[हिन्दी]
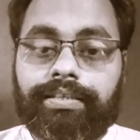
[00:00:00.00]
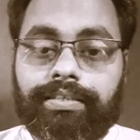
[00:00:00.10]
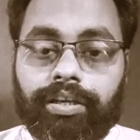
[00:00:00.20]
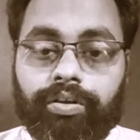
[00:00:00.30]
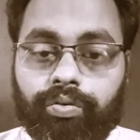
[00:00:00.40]

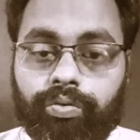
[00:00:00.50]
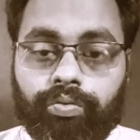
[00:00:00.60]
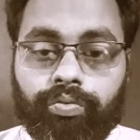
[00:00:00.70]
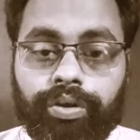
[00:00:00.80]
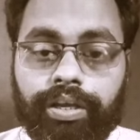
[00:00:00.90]
ऐसी
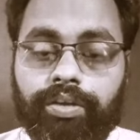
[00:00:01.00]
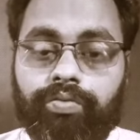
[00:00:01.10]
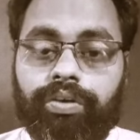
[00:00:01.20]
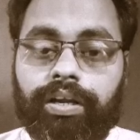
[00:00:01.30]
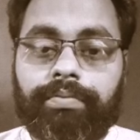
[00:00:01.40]
कोई
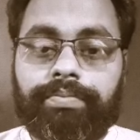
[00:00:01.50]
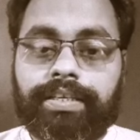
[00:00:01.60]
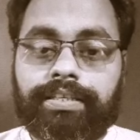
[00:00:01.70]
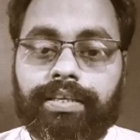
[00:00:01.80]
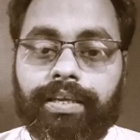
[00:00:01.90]
गुलाब
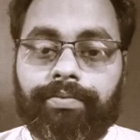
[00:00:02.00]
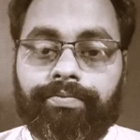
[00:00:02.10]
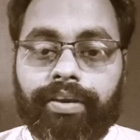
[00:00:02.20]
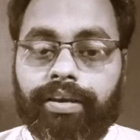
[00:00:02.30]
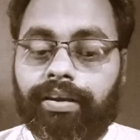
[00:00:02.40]
जैसी
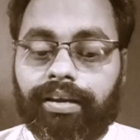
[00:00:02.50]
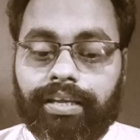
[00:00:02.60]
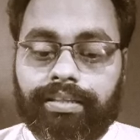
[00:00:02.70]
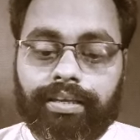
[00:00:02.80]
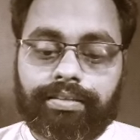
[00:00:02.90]
फिगर
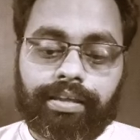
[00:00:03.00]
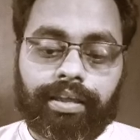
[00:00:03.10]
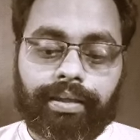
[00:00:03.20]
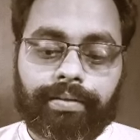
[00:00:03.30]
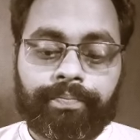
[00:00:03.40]
नहीं दिखती
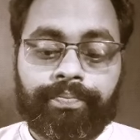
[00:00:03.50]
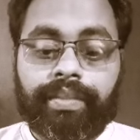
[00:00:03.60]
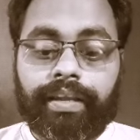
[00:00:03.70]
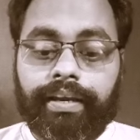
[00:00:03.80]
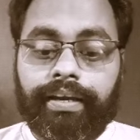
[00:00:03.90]

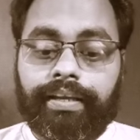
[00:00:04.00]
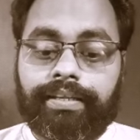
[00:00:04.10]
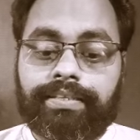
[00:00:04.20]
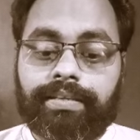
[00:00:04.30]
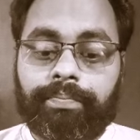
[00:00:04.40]
है एंड
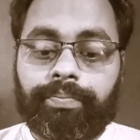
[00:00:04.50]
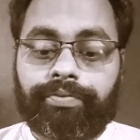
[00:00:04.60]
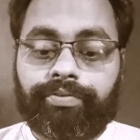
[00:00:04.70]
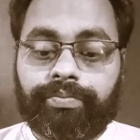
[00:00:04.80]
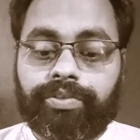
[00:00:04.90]
इन सम
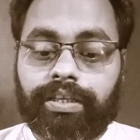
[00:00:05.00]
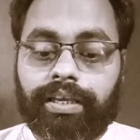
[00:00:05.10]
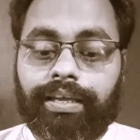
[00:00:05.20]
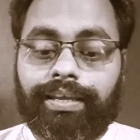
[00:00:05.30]
परफ्यूम्स